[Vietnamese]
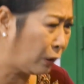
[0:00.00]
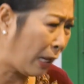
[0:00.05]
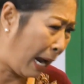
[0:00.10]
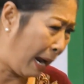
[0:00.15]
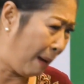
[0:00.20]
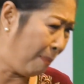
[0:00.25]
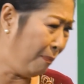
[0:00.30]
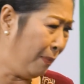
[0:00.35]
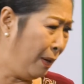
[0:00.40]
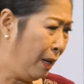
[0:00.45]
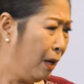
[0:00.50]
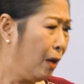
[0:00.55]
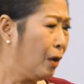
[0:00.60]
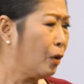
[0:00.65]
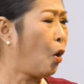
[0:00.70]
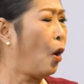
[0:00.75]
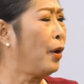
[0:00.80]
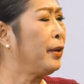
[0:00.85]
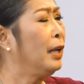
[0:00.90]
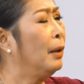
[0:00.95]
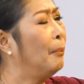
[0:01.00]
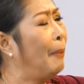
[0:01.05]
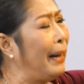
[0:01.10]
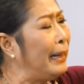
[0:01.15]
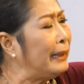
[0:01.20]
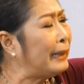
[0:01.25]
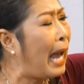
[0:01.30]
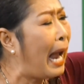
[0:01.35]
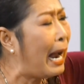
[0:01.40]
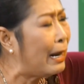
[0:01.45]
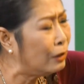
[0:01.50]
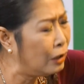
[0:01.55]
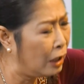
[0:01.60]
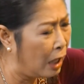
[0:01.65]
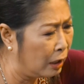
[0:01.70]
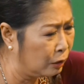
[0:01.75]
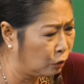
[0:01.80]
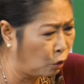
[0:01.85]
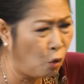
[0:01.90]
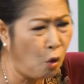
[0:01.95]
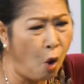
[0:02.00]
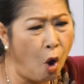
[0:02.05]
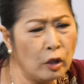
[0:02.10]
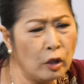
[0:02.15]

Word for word: cho tám coi như mấy tháng giờ tụi